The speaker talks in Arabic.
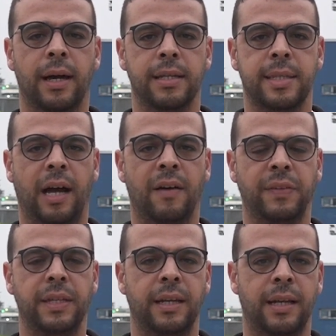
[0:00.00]

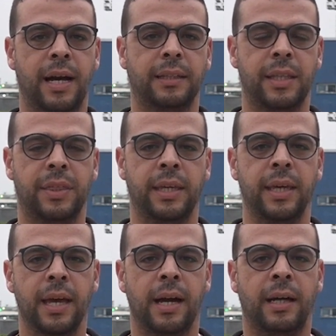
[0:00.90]
صحفية للحديث
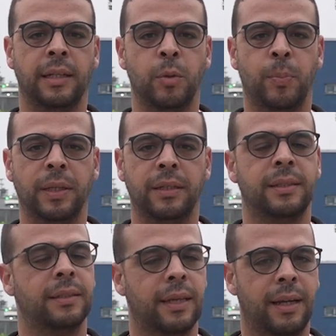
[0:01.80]
عن المباراة
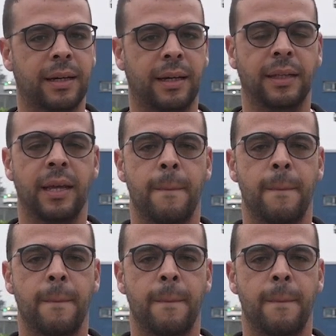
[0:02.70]
انطلاقا